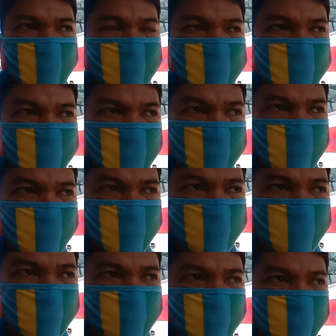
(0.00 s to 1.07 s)
So,
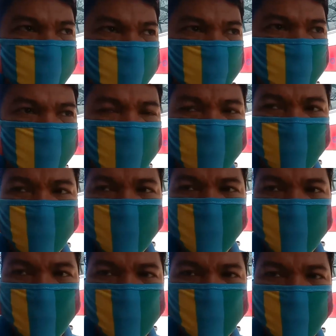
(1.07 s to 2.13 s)
dito ang
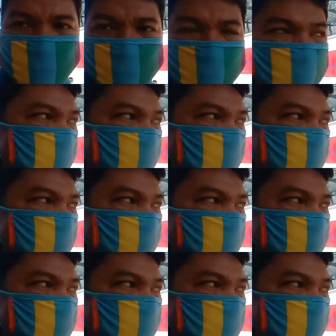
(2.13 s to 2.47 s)
schedule